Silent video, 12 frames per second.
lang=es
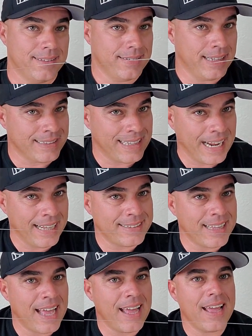de
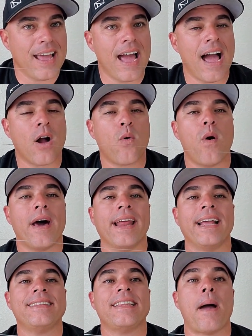30 a
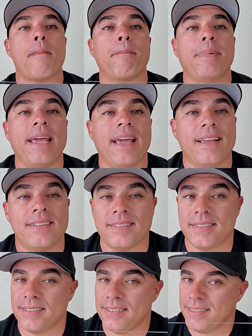40
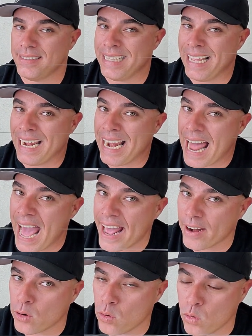pies de
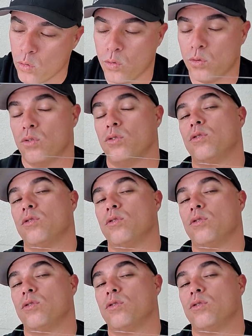largo.